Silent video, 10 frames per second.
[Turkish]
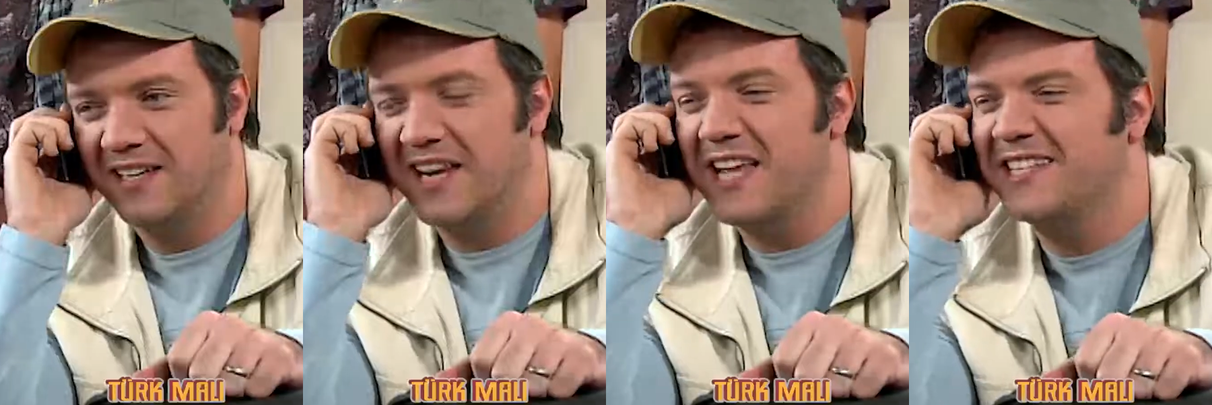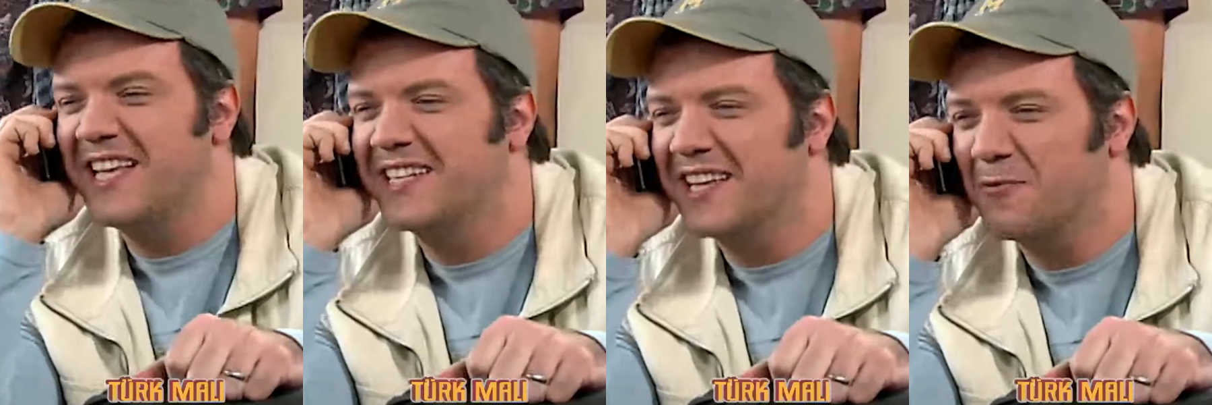
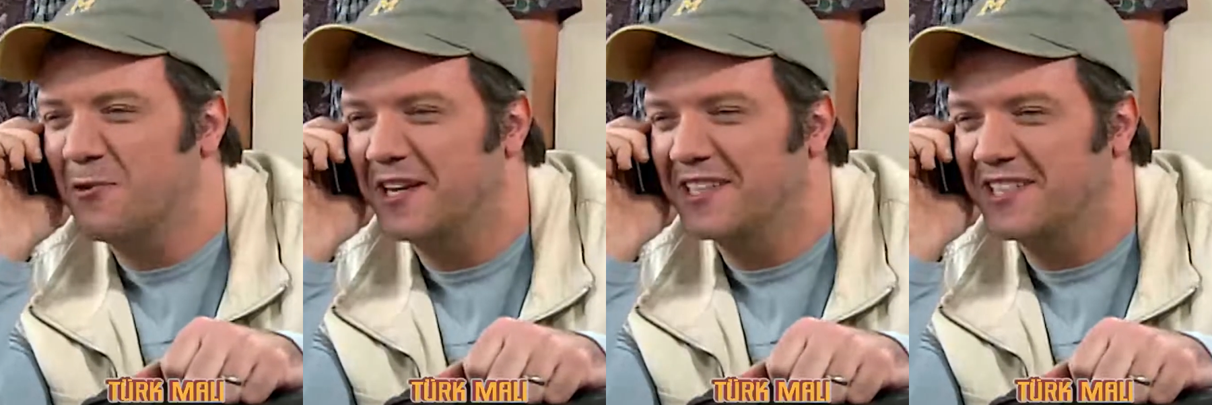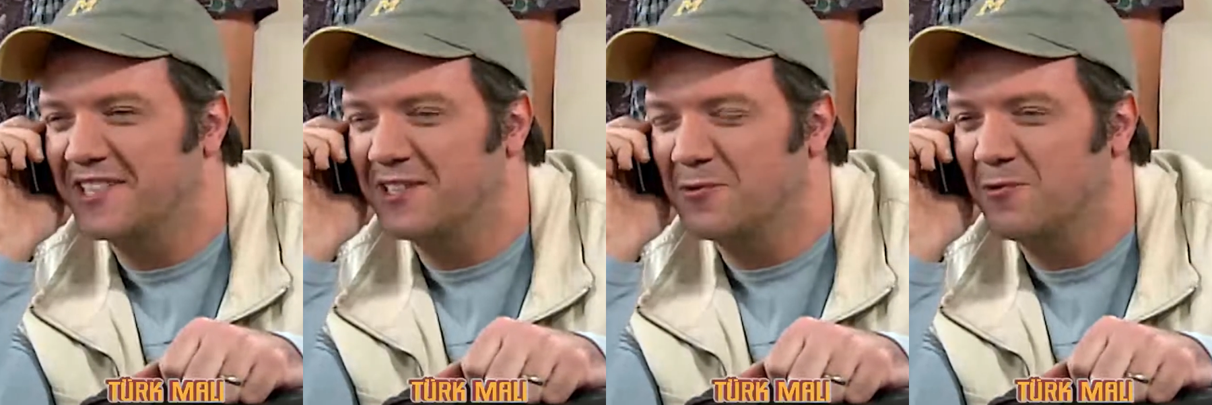Rating rekorları
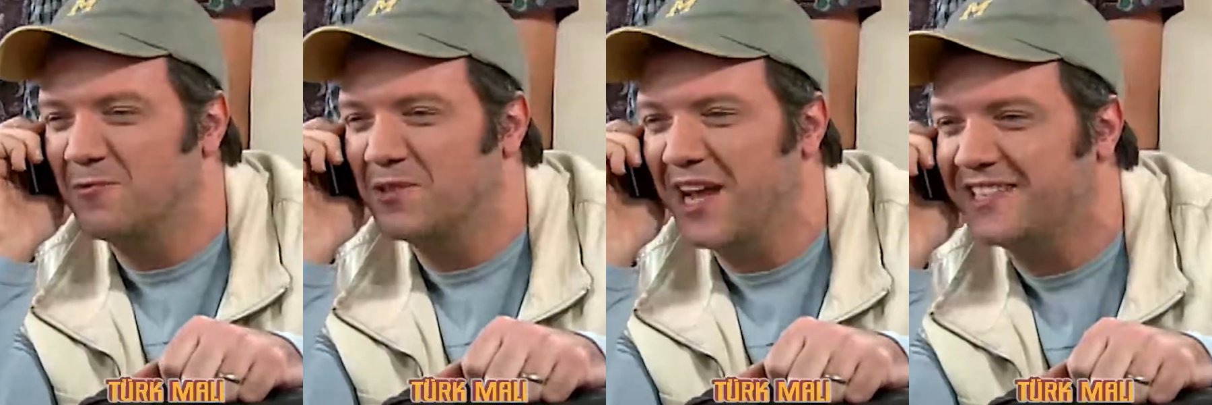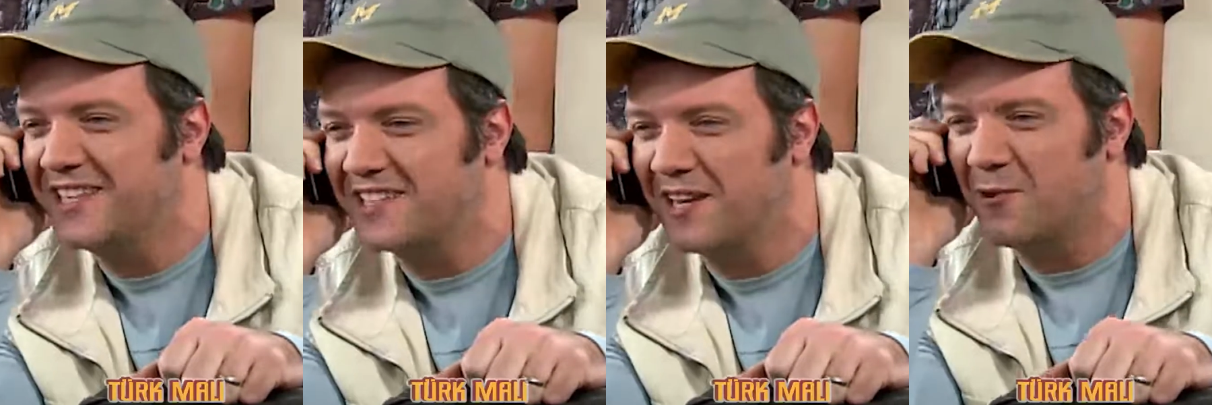kıracağız oğlum.
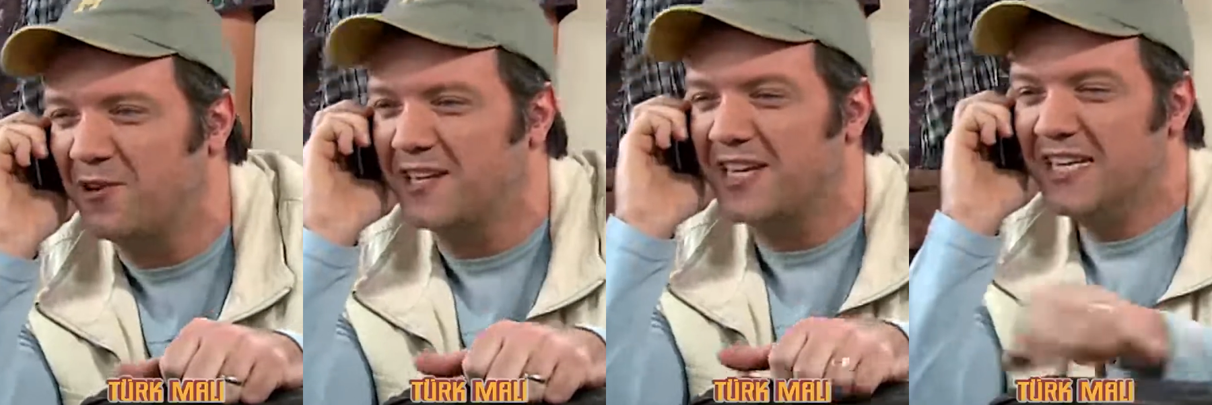Rating rekorları.